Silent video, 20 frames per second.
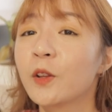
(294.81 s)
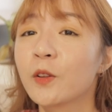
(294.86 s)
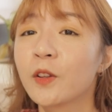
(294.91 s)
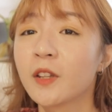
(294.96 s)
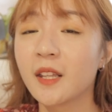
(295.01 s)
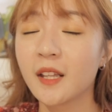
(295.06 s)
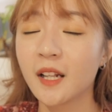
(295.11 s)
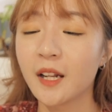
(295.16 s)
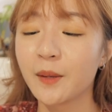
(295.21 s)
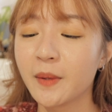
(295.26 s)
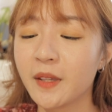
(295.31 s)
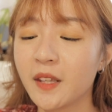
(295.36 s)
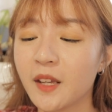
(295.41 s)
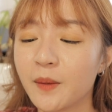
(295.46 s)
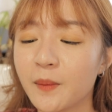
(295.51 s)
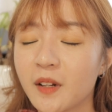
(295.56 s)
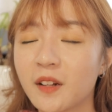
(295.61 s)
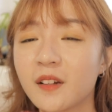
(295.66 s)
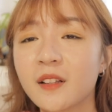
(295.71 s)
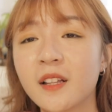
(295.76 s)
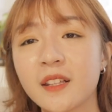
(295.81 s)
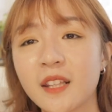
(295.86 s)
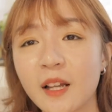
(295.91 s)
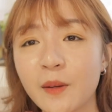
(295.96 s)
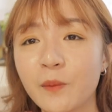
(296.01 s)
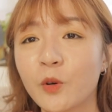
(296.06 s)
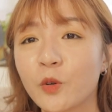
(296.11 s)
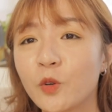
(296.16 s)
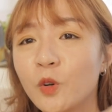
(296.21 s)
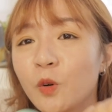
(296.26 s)
Tuy nhiên là bây giờ mình có thể
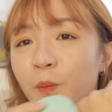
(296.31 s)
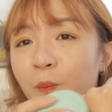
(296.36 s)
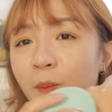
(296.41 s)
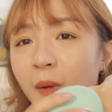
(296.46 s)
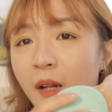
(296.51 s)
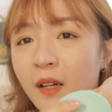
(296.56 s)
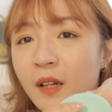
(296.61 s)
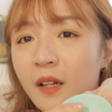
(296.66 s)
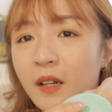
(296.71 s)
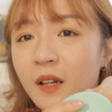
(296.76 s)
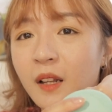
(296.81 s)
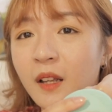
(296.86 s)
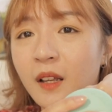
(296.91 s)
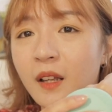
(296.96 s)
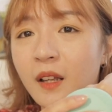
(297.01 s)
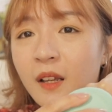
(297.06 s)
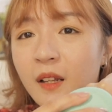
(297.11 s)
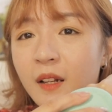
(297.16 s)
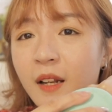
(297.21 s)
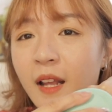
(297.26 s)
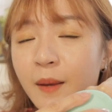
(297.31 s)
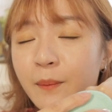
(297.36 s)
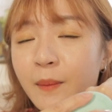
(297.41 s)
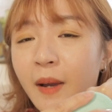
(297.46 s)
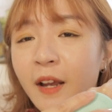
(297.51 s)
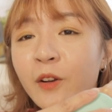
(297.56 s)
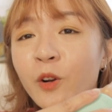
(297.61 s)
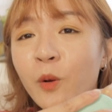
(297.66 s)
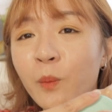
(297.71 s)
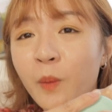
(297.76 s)
chỉnh một chút, mình để
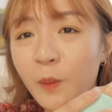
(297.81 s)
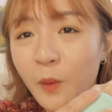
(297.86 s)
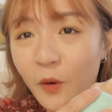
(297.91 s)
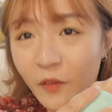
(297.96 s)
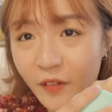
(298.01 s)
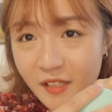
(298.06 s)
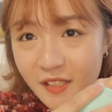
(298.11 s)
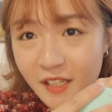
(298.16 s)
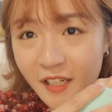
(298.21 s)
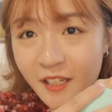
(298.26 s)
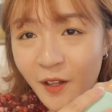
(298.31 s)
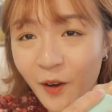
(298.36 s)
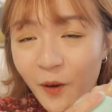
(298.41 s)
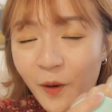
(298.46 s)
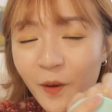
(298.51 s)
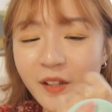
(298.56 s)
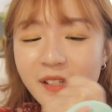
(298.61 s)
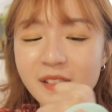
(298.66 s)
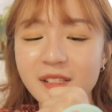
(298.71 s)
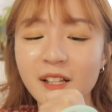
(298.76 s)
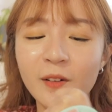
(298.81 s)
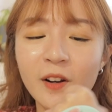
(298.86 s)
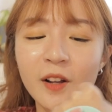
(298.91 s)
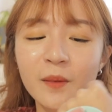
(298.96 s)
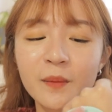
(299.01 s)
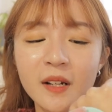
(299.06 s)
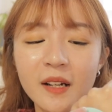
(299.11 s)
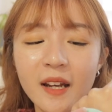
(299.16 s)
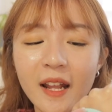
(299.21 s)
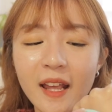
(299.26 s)
máy rung ở một vị trí thôi, sau
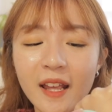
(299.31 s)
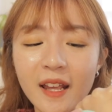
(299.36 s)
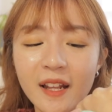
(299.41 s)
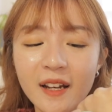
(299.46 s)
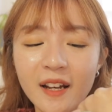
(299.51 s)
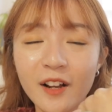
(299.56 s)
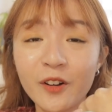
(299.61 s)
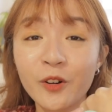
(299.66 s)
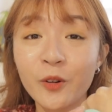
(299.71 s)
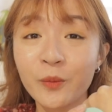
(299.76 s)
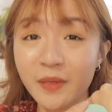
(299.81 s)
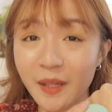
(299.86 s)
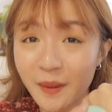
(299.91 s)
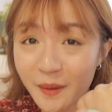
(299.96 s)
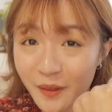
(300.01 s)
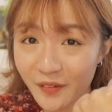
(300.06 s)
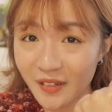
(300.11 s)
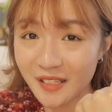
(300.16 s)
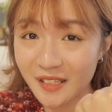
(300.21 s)
đó mình để nó rung tiếp tới